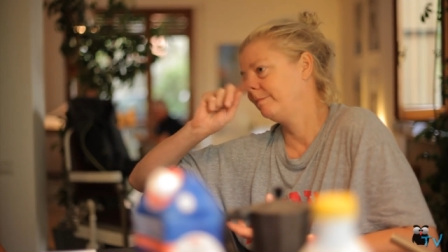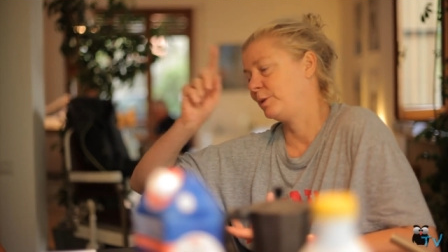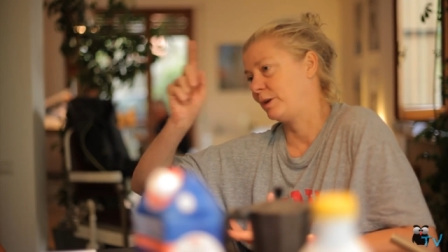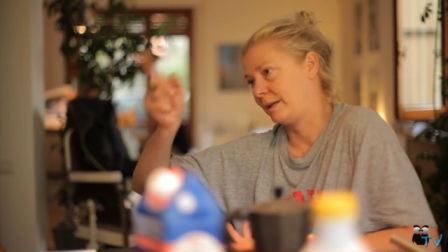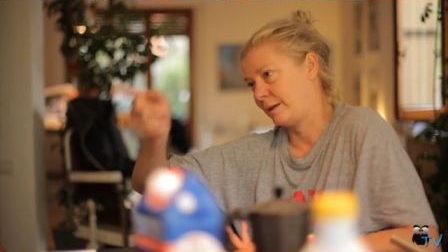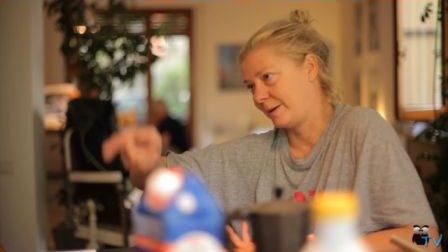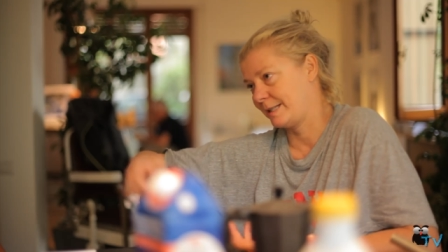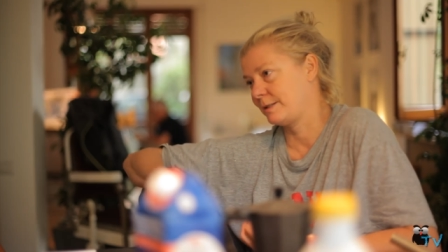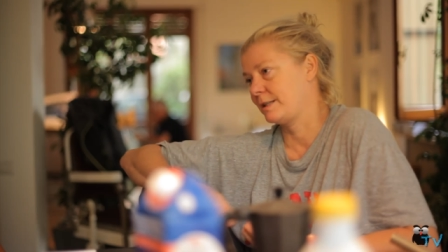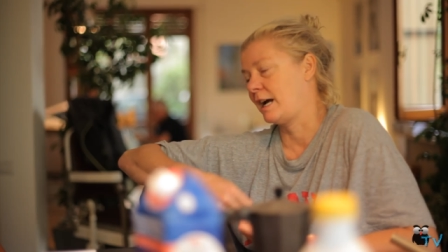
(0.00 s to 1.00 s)
poi
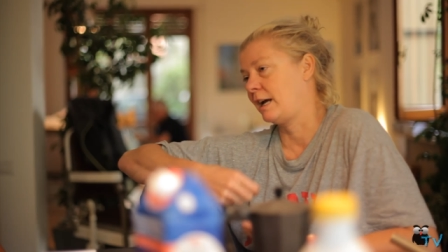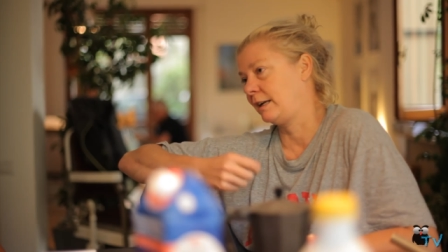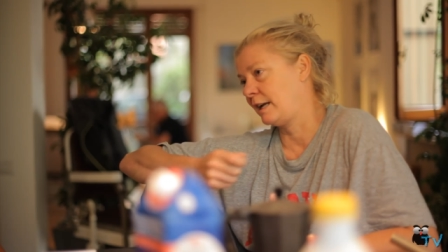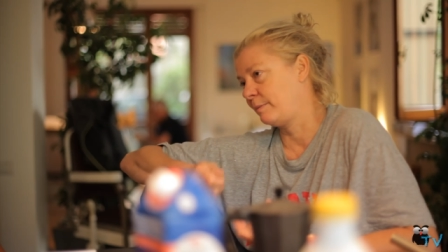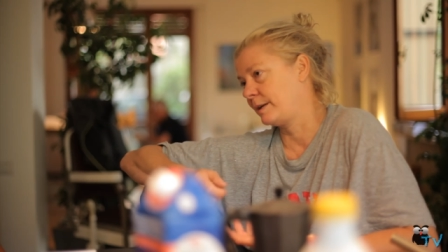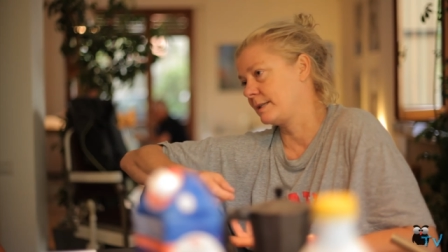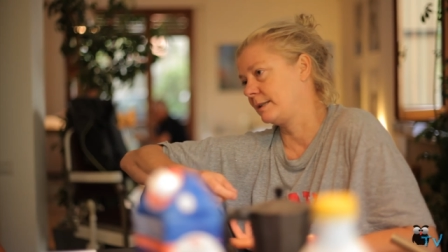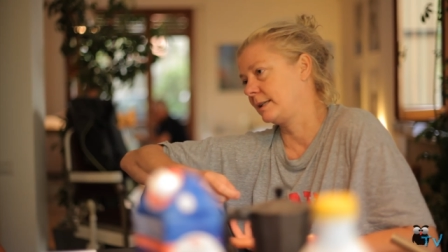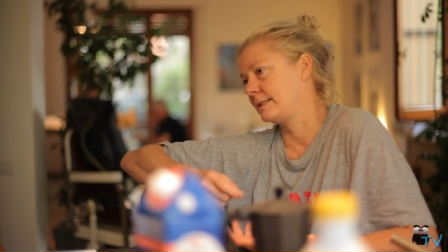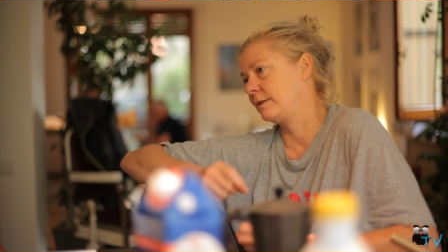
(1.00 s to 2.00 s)
questo sarà nella
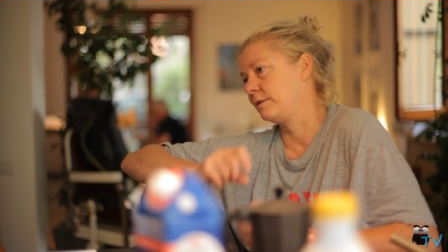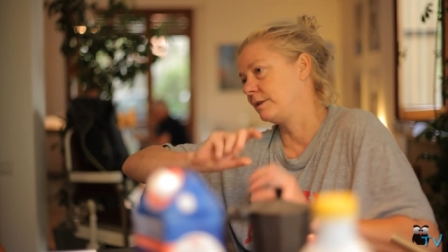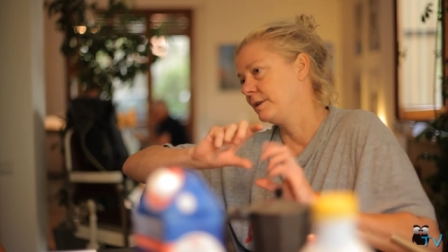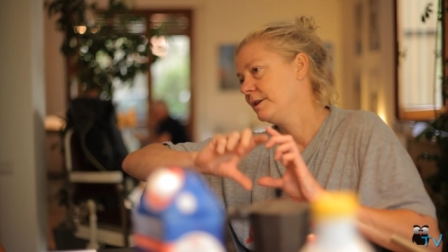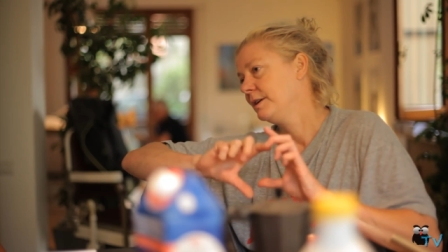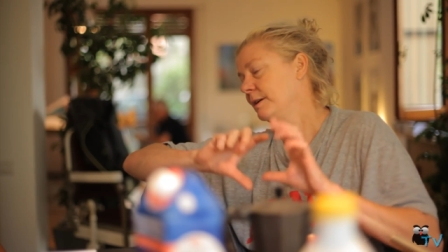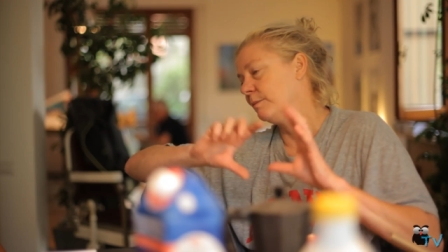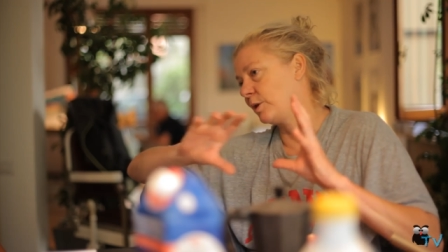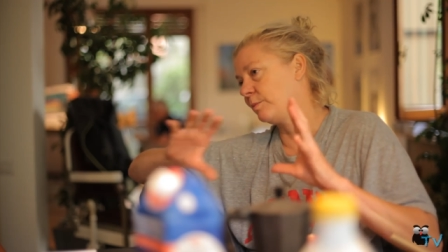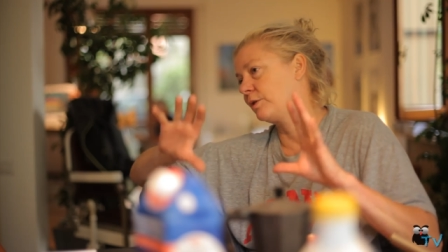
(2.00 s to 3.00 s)
presentazione
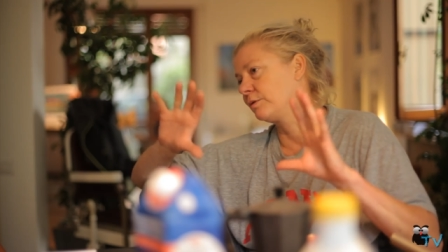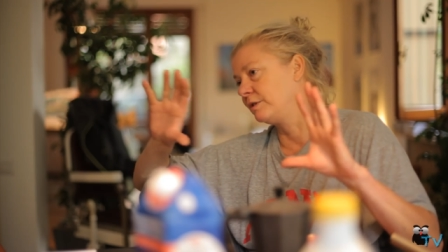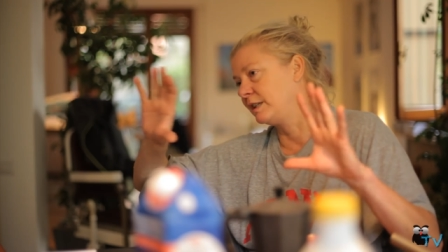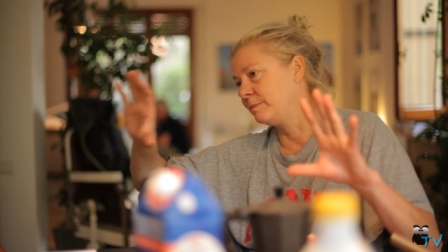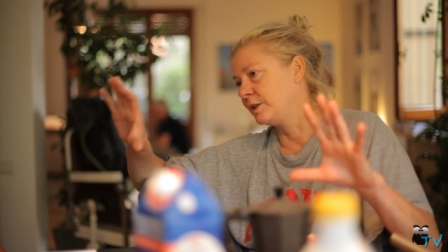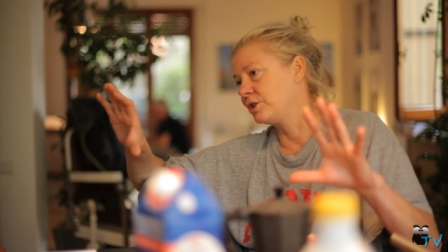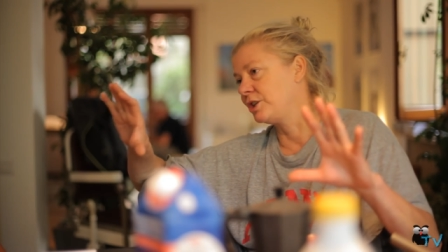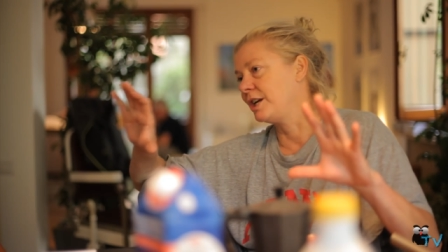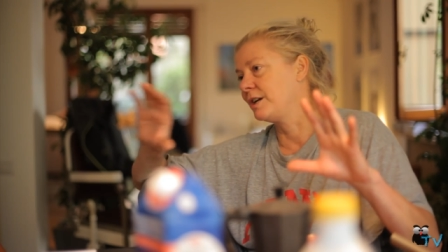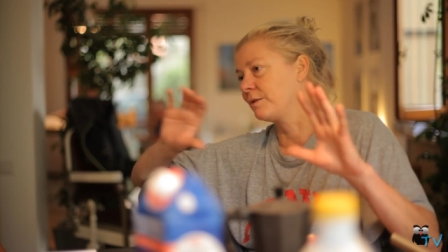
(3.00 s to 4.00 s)
proprio con un
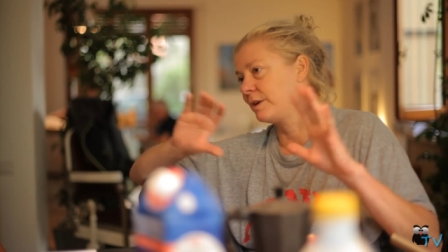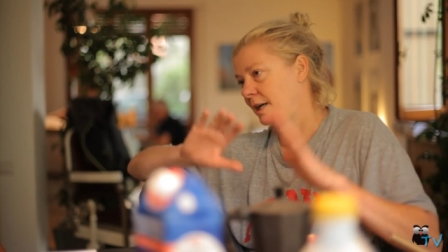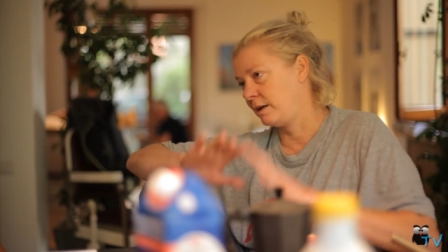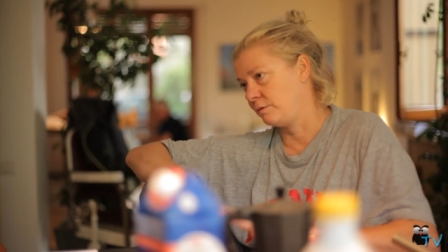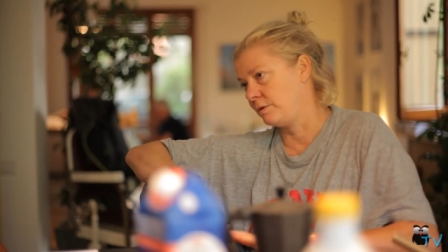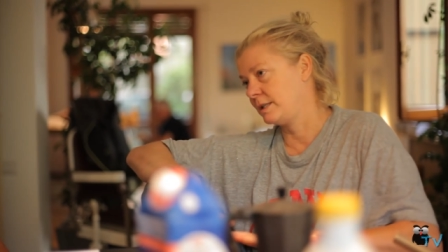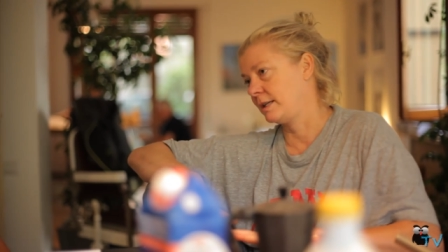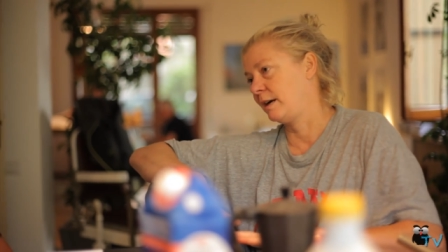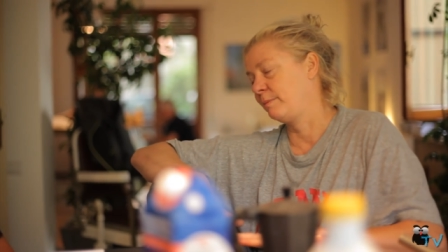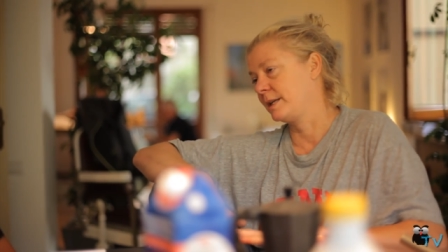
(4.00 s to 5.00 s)
libricino e lui
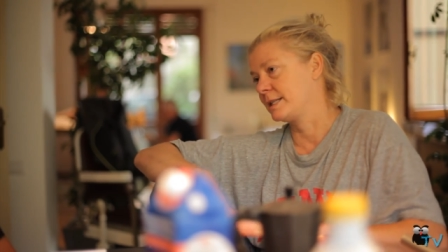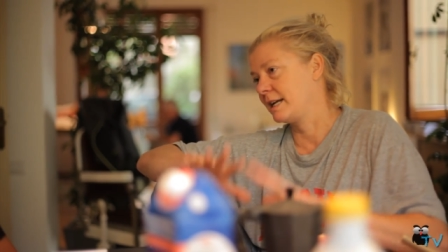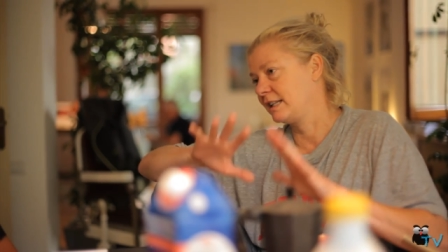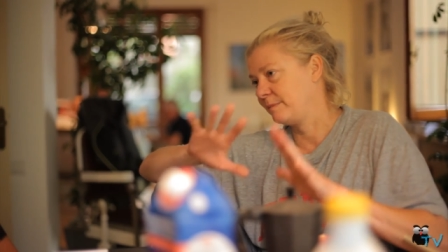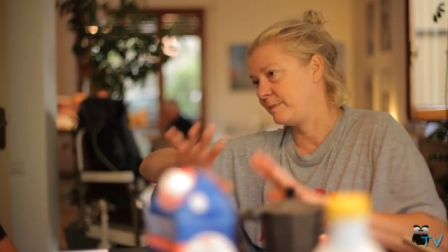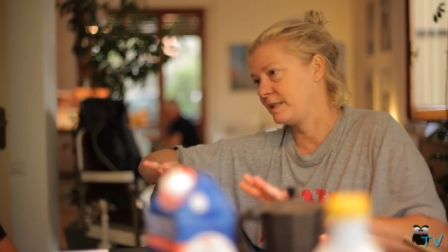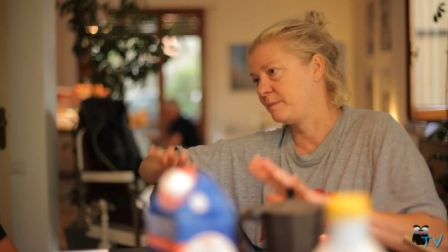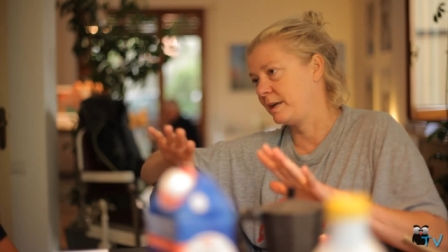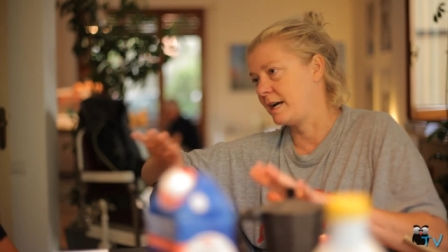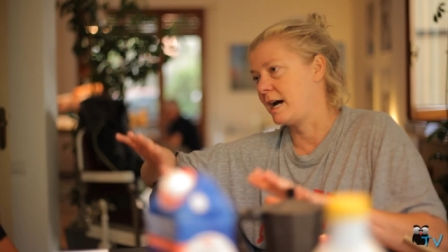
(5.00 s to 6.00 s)
sarà presente per
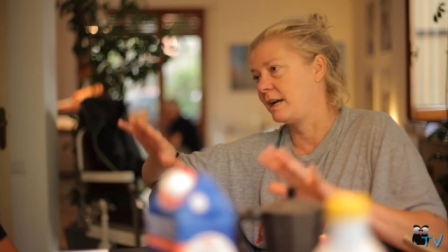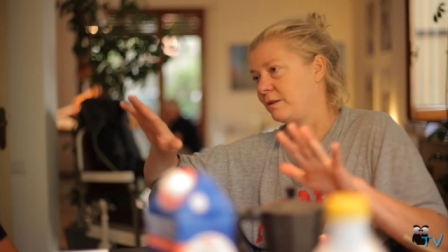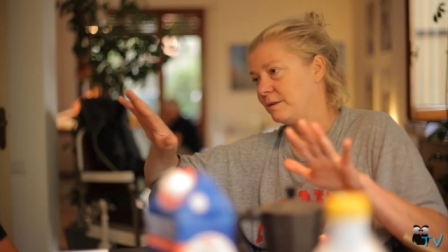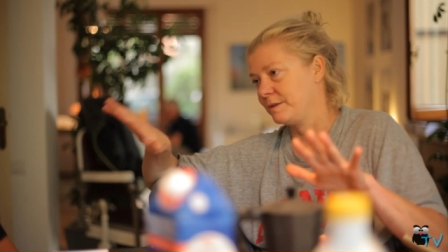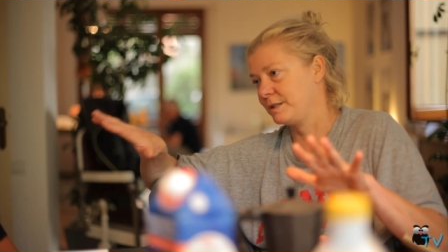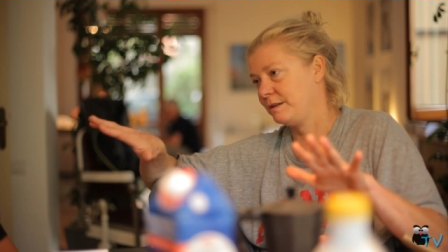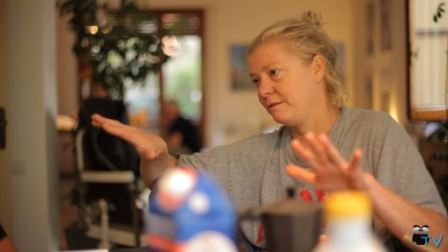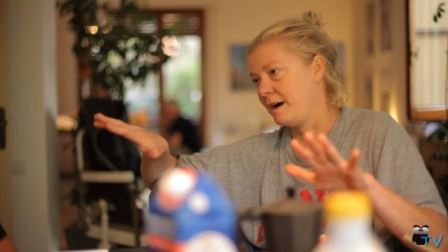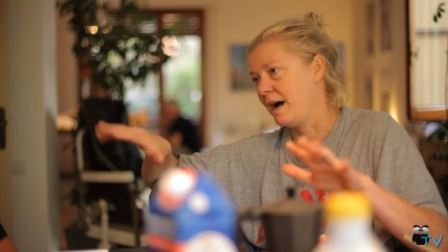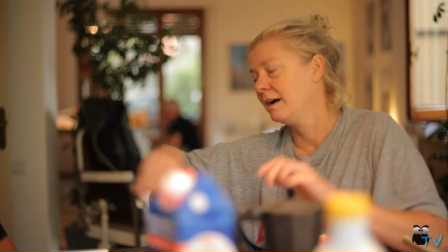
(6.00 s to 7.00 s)
spiegare come si
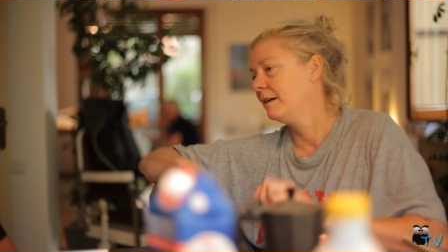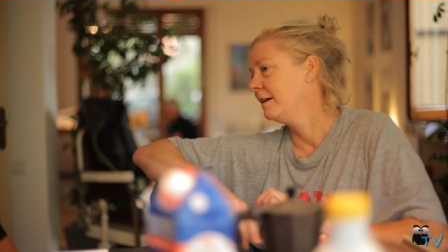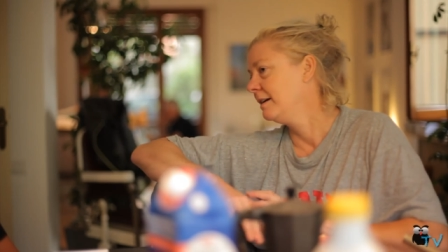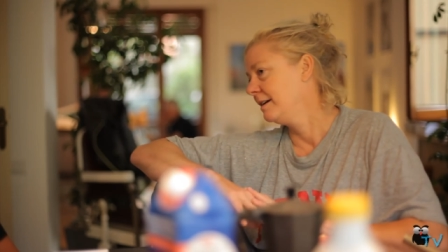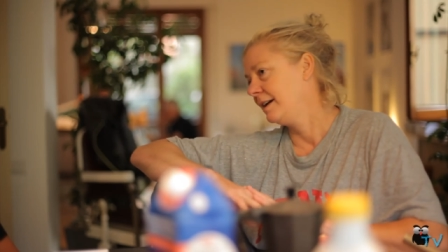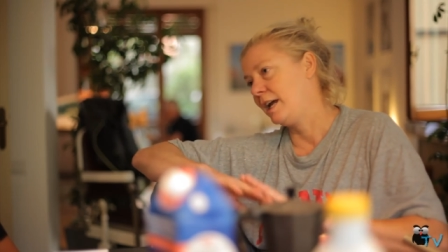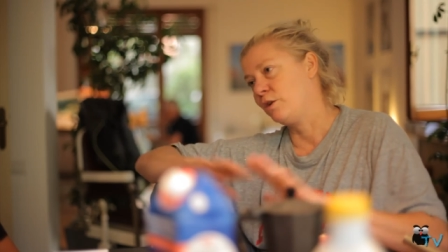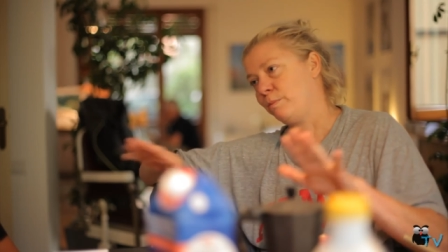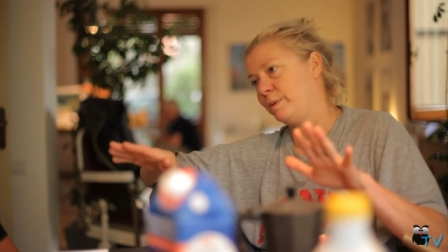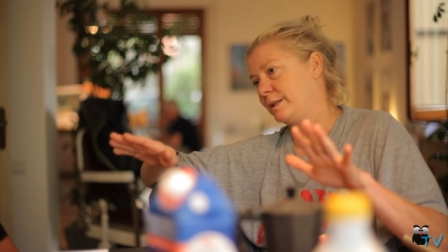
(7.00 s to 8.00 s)
fa, è
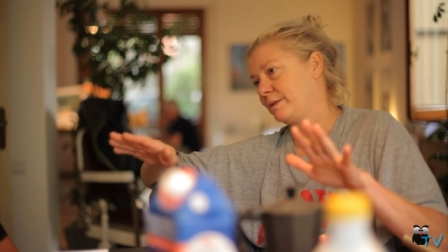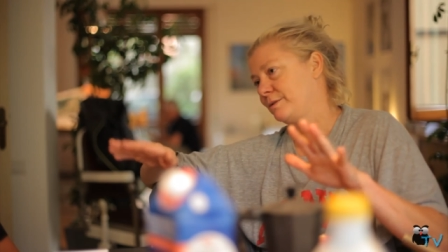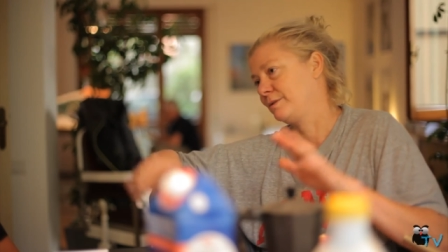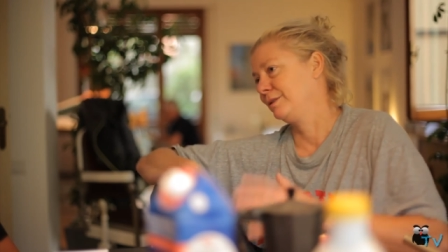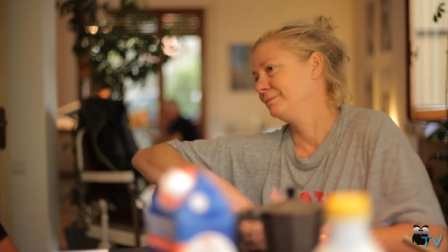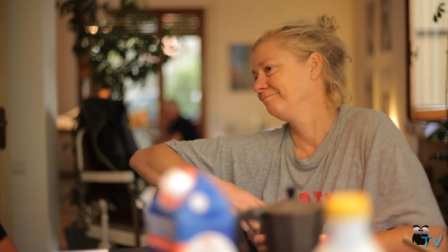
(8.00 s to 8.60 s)
un pezzo solo.